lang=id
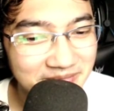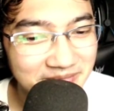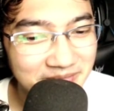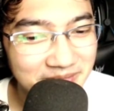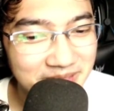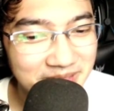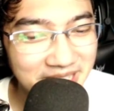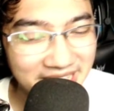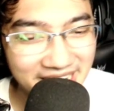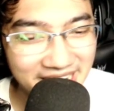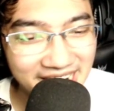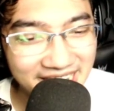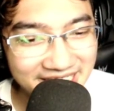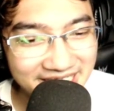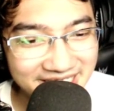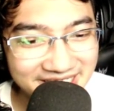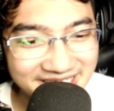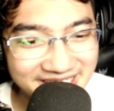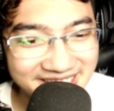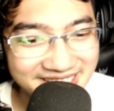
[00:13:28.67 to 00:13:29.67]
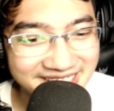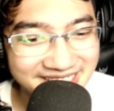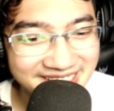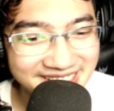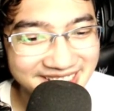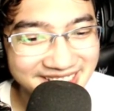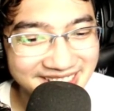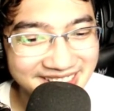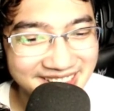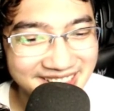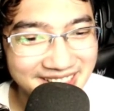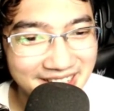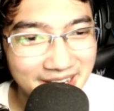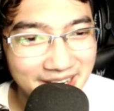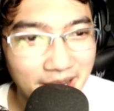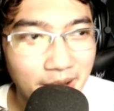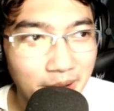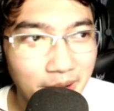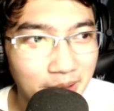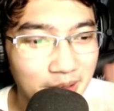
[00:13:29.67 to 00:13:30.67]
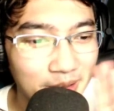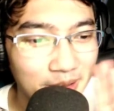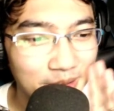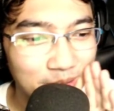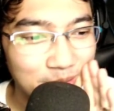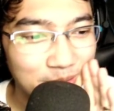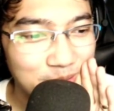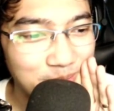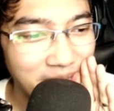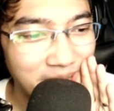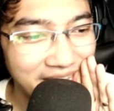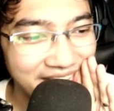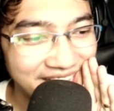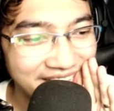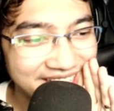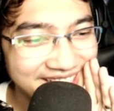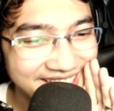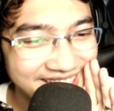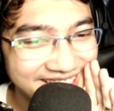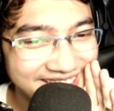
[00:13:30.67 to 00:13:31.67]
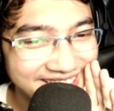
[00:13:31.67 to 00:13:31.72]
siapa ada nggak nih Rusman